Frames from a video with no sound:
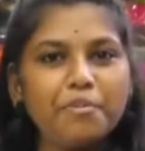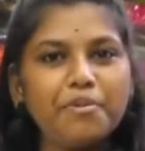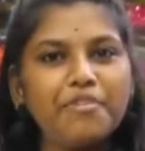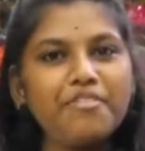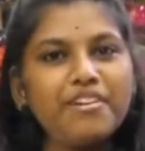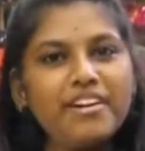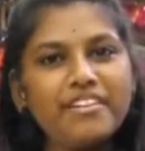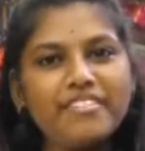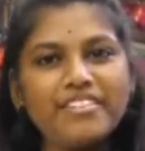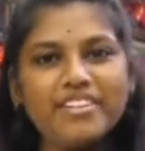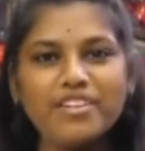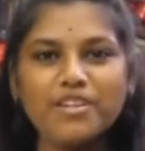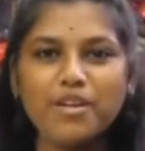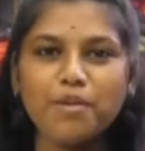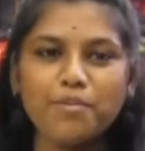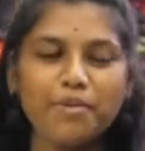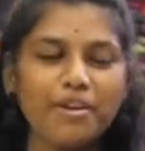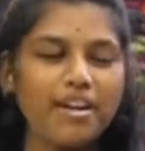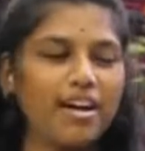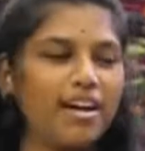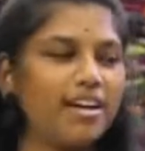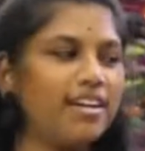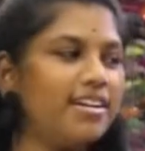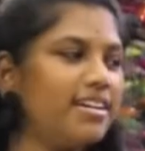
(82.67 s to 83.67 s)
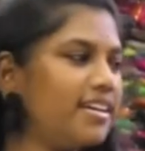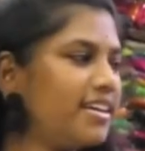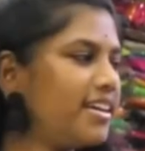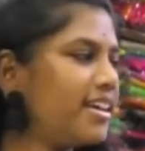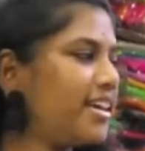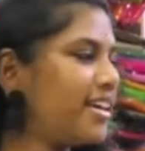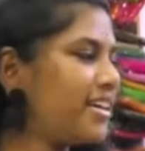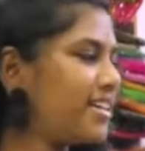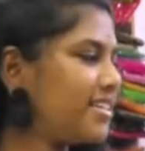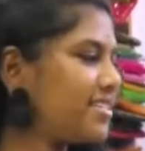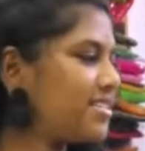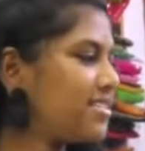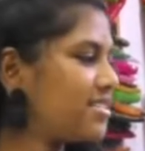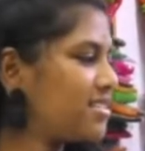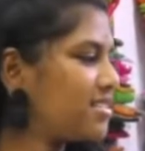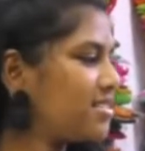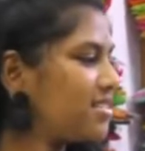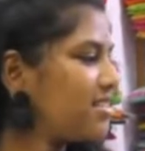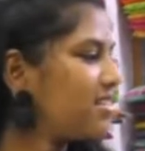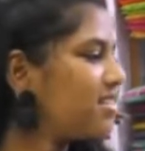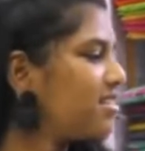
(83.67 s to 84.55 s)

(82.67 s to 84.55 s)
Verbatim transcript: பார்ப்போம் அவங்க வீடியோக்குள்ளே போகலாம் எஸ்